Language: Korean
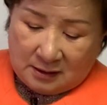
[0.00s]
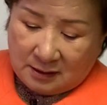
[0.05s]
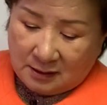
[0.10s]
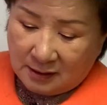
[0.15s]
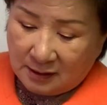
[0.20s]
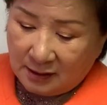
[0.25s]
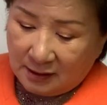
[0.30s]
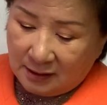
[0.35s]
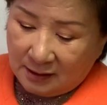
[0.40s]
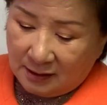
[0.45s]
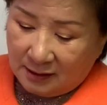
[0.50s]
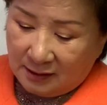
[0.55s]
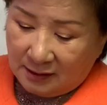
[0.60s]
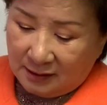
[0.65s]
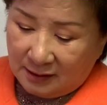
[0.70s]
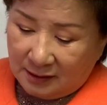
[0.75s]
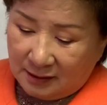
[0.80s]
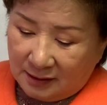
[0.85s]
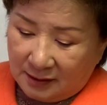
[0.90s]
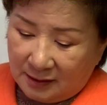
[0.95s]

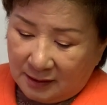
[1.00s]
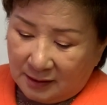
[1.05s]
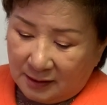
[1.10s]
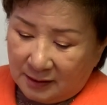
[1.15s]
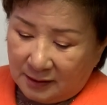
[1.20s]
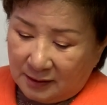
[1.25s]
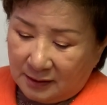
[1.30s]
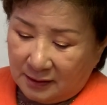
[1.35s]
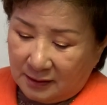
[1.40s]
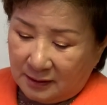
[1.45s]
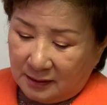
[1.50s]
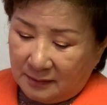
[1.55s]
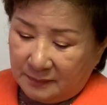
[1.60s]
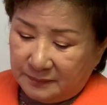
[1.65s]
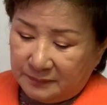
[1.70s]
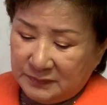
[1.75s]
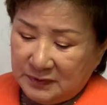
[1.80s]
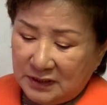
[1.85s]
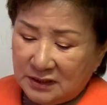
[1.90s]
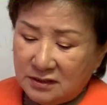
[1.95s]
아,
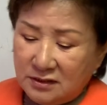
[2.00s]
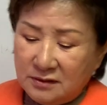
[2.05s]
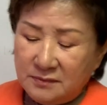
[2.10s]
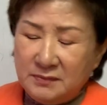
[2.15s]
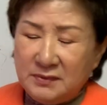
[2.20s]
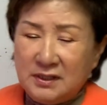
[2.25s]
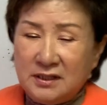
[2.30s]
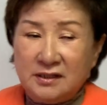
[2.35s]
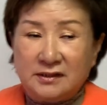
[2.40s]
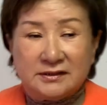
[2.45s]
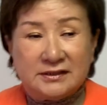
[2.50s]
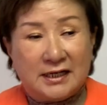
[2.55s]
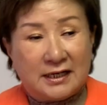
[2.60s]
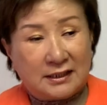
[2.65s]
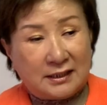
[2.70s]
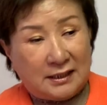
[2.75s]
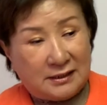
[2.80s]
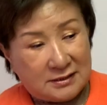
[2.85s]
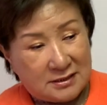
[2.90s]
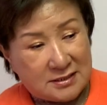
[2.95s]
믿음이
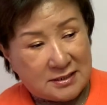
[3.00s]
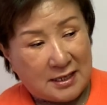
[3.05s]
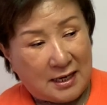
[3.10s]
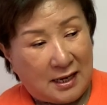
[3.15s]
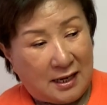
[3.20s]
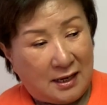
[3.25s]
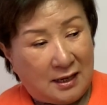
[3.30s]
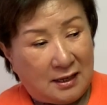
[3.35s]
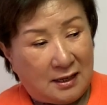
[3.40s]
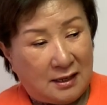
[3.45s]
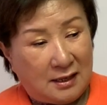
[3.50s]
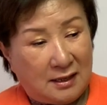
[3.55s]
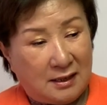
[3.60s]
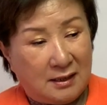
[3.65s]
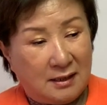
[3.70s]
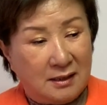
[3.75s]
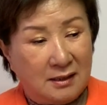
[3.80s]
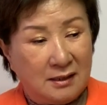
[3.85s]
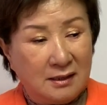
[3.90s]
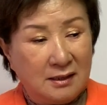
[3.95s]
연약한 자,
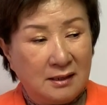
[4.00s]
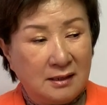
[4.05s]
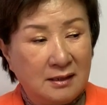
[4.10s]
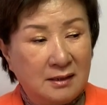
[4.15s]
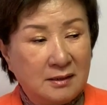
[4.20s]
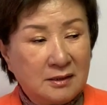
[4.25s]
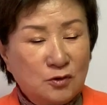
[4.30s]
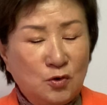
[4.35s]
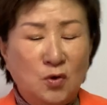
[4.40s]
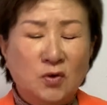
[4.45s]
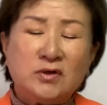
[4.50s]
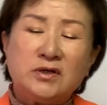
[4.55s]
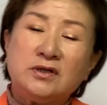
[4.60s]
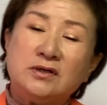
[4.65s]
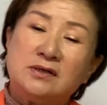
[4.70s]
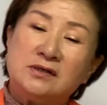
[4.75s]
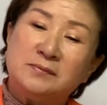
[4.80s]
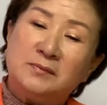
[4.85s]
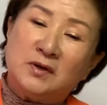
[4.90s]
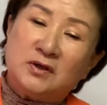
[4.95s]

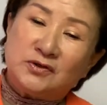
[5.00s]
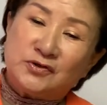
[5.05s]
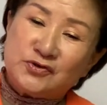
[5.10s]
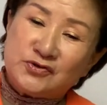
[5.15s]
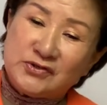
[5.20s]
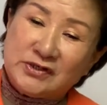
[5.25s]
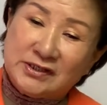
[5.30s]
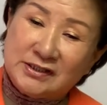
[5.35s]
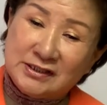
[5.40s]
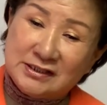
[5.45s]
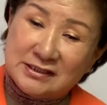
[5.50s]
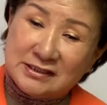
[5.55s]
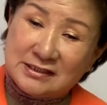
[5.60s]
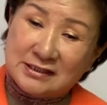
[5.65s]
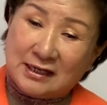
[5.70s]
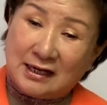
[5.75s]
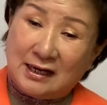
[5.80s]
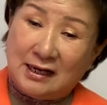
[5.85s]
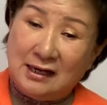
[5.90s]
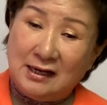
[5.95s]
고기를 먹을 수 있는
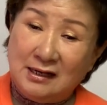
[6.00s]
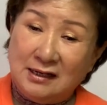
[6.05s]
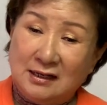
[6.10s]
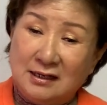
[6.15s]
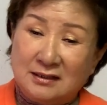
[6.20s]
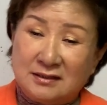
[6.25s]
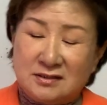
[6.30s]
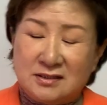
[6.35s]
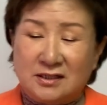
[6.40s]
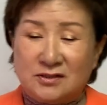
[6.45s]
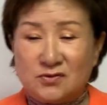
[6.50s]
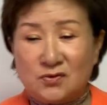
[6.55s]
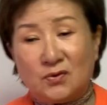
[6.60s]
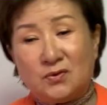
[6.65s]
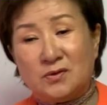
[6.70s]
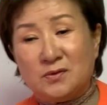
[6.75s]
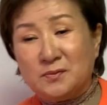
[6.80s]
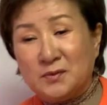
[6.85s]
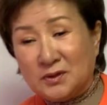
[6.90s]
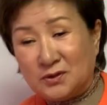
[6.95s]
자,
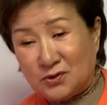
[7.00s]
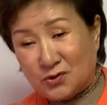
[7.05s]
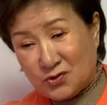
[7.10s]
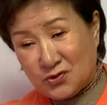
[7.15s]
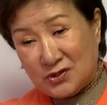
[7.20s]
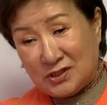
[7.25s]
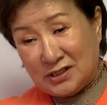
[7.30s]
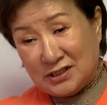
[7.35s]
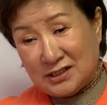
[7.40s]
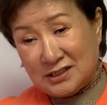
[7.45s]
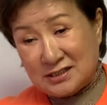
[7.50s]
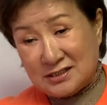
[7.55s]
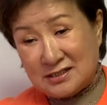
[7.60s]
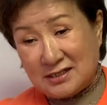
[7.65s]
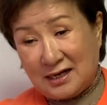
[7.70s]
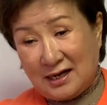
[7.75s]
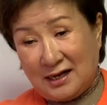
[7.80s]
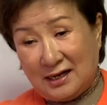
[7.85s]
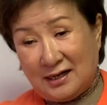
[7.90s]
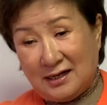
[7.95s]
채소를 먹을 수 있는
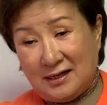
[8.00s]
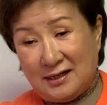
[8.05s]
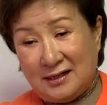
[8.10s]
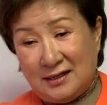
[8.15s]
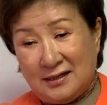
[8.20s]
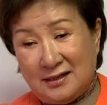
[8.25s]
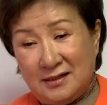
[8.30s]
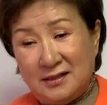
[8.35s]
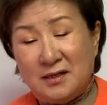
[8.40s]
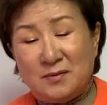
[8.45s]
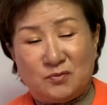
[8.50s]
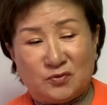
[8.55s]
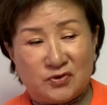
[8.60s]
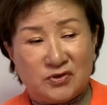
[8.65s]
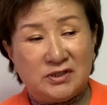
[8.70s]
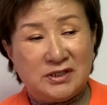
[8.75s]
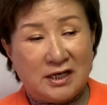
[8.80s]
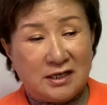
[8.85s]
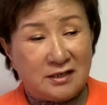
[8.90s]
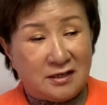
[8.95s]
자. 이게
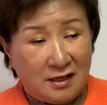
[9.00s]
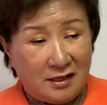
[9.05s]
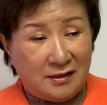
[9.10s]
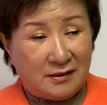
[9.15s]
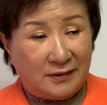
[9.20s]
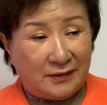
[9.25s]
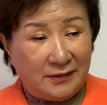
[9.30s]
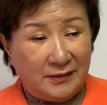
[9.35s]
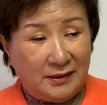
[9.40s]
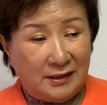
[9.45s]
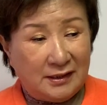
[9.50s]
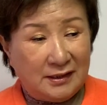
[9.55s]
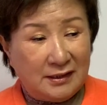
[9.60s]
무슨 얘기예요?